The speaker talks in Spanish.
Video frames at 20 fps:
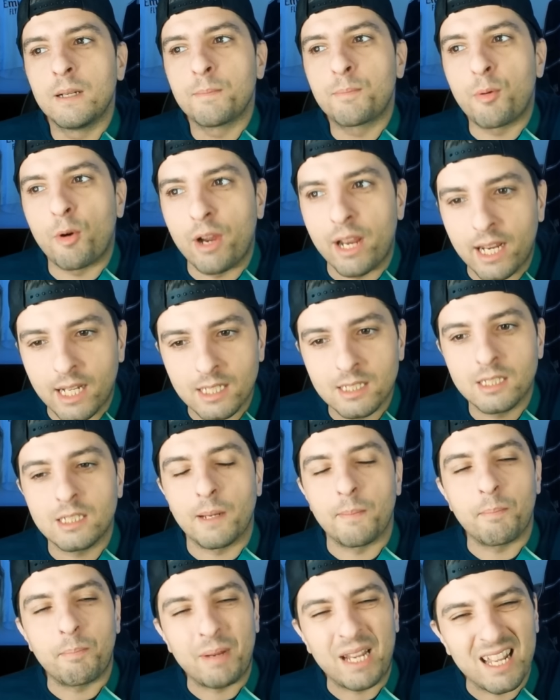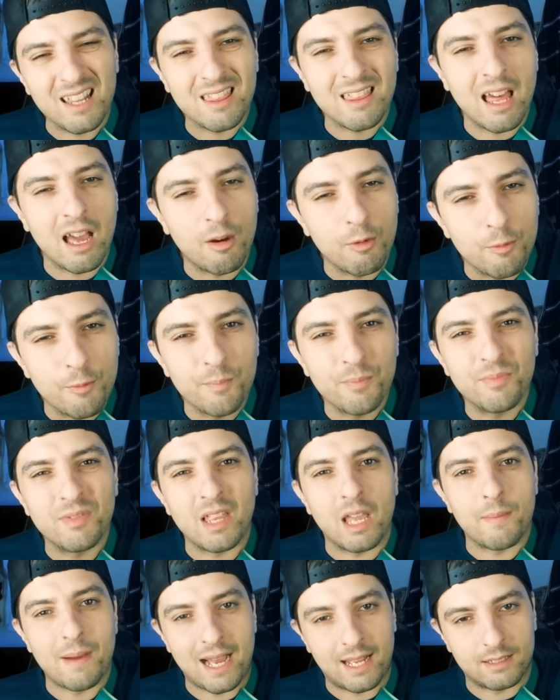pues empieza un
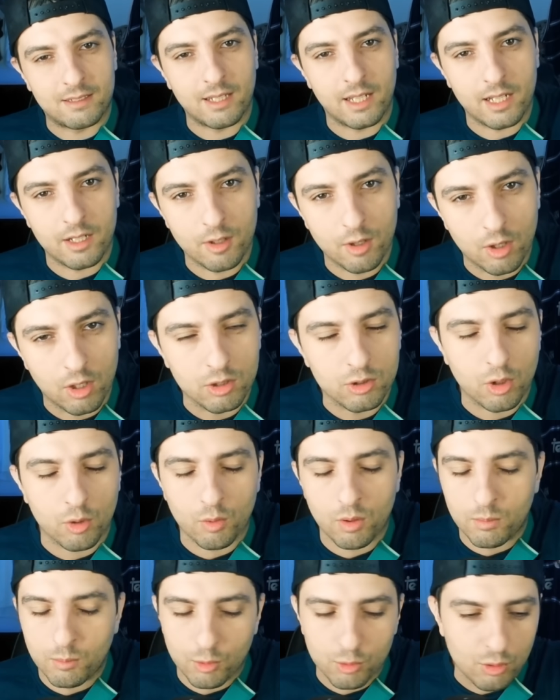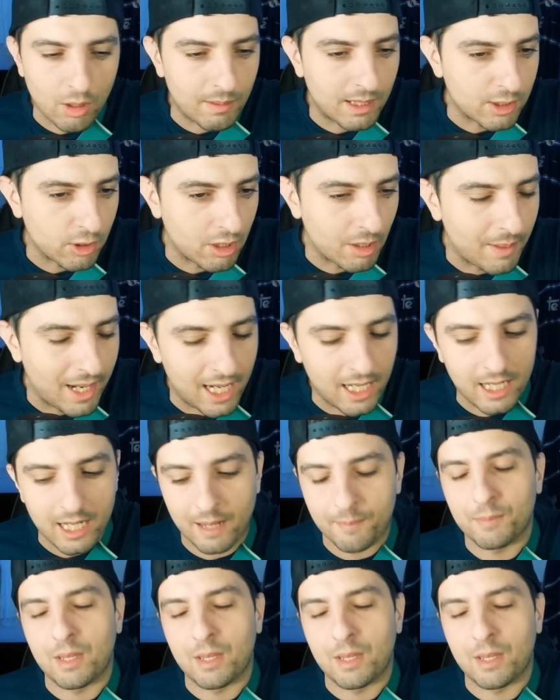debate, ¿no? Todo el mundo hablando de Bellingham,